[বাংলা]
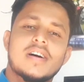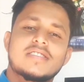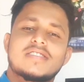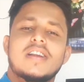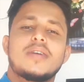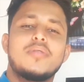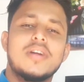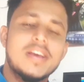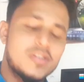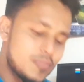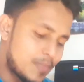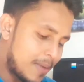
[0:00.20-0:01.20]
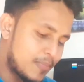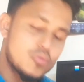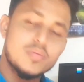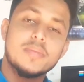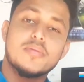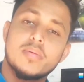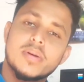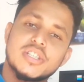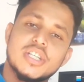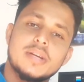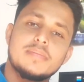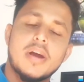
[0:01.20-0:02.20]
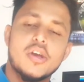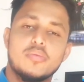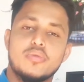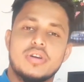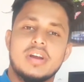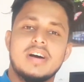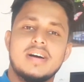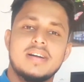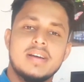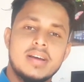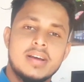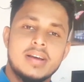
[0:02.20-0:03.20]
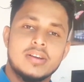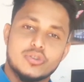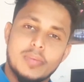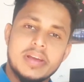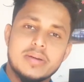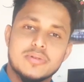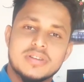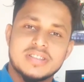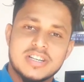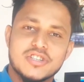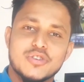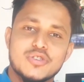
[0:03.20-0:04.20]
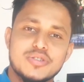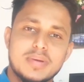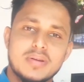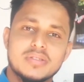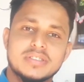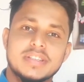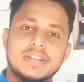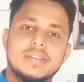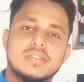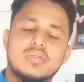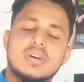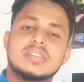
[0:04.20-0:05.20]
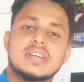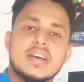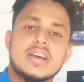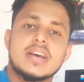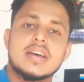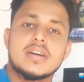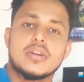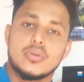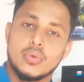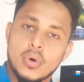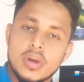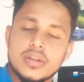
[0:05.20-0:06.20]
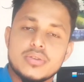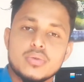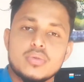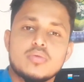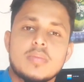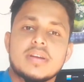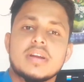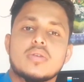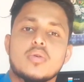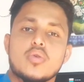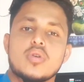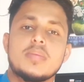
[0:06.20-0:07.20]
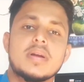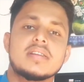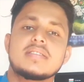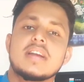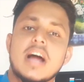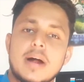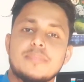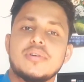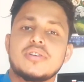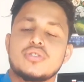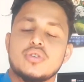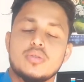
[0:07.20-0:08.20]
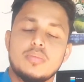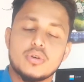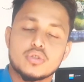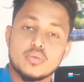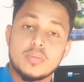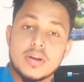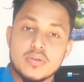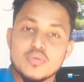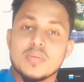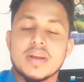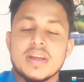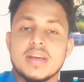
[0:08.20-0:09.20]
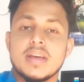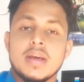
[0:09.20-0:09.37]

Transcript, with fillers: আসসালামু আলাইকুম পিউমান প্রবাসী বাই বোনেরা সবাই কেমন আছেন আশা করছি ভালো আছেন তো আজকে নয় জুন ওমানের করোনা ভাইরাসের আপডেট সহ বর্তমান ওমানে